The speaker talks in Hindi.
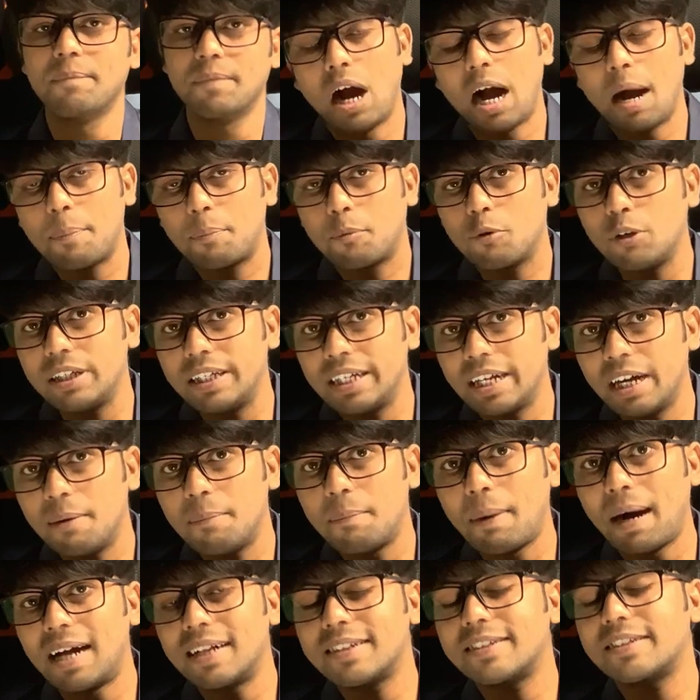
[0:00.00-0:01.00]
तो आपको
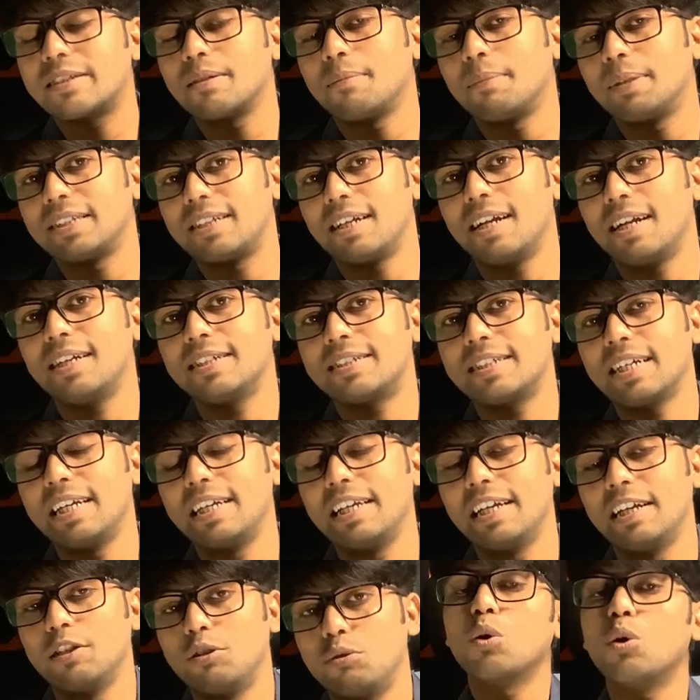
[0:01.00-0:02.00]
यह बात समझना
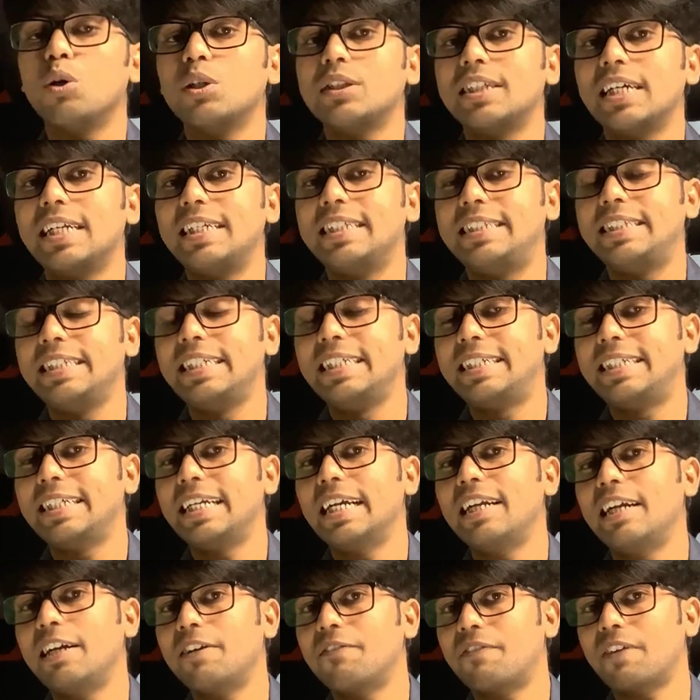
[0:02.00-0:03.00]
चाहिए तो सर
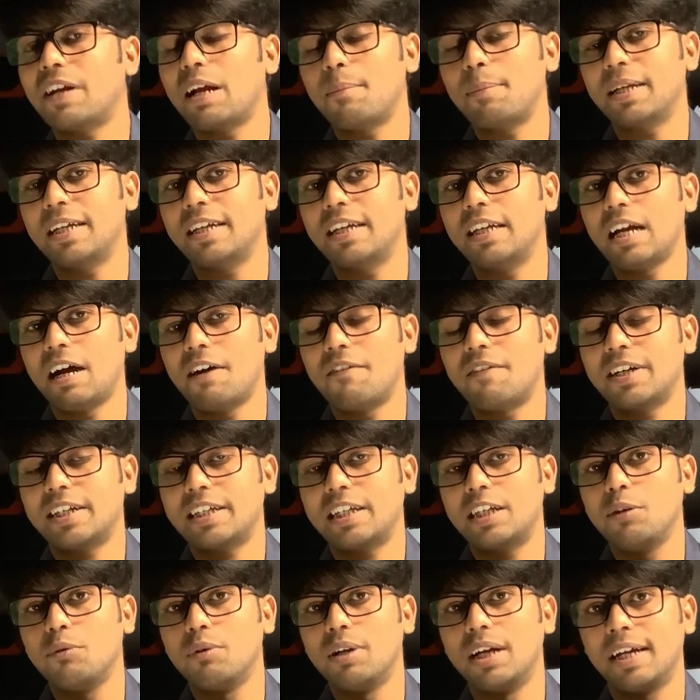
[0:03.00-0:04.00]
जीटीएल इंफ्रा में
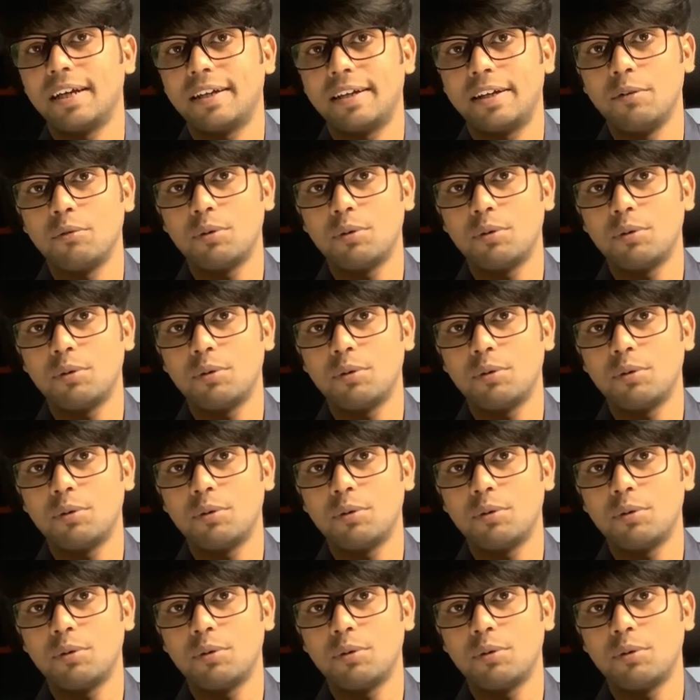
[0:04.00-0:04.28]
गिरावट क्यों है